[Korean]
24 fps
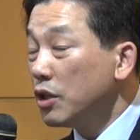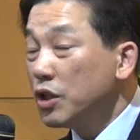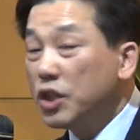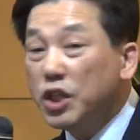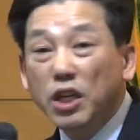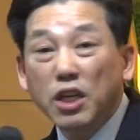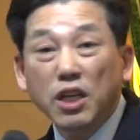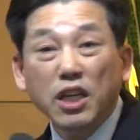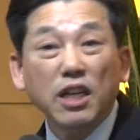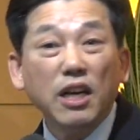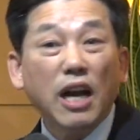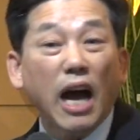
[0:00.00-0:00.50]

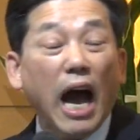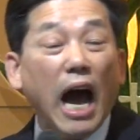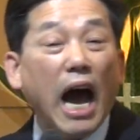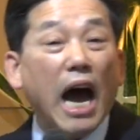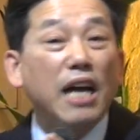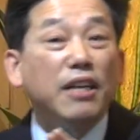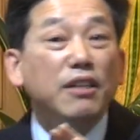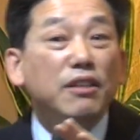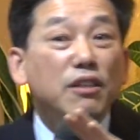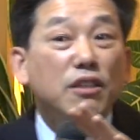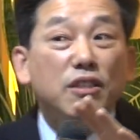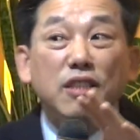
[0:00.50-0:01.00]
진리를
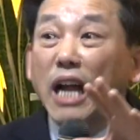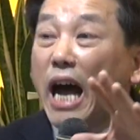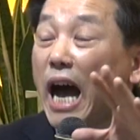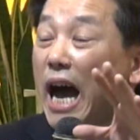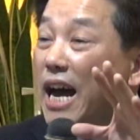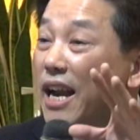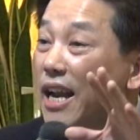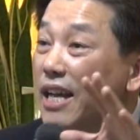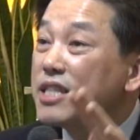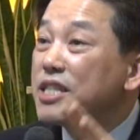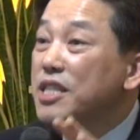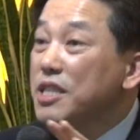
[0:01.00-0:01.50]
아는 것을
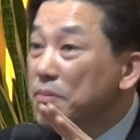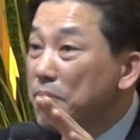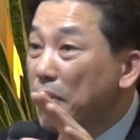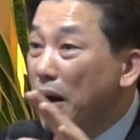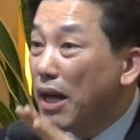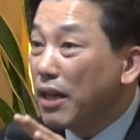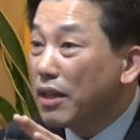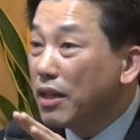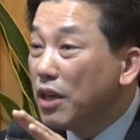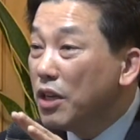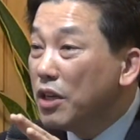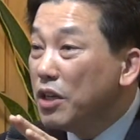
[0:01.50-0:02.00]

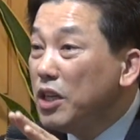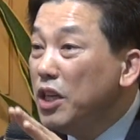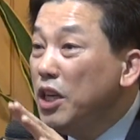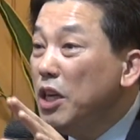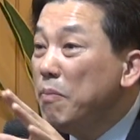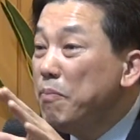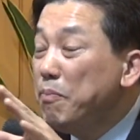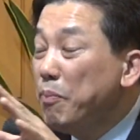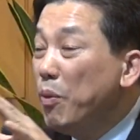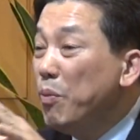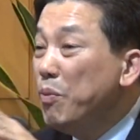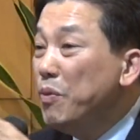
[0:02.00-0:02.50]
알았지만
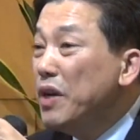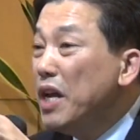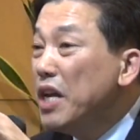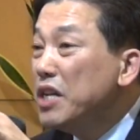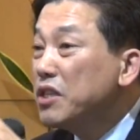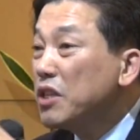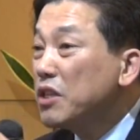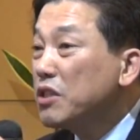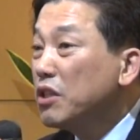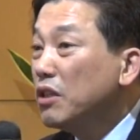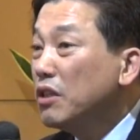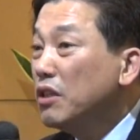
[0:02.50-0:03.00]
이
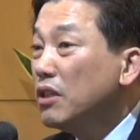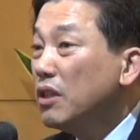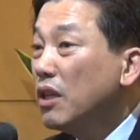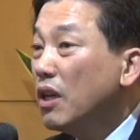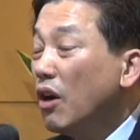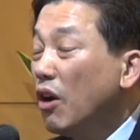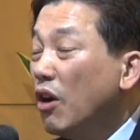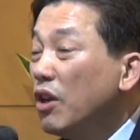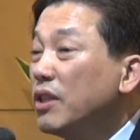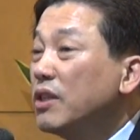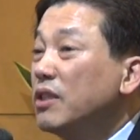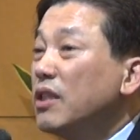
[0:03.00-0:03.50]
부분에 있어서는
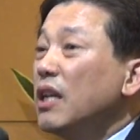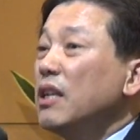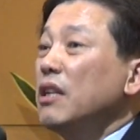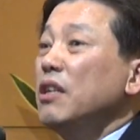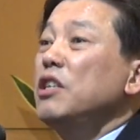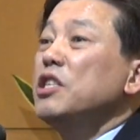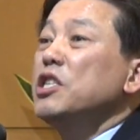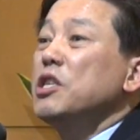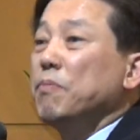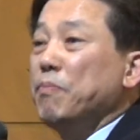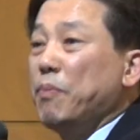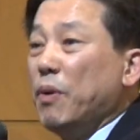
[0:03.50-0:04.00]

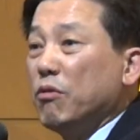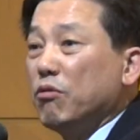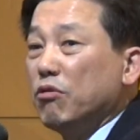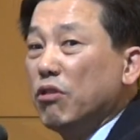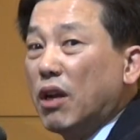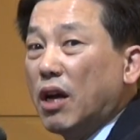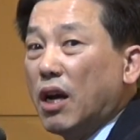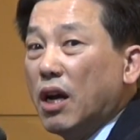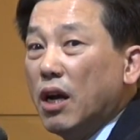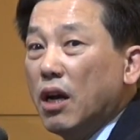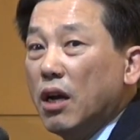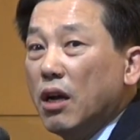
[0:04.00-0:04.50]
헛다리를
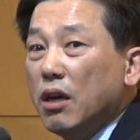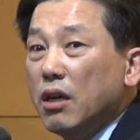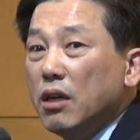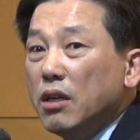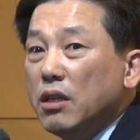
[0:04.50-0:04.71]
짚었구나.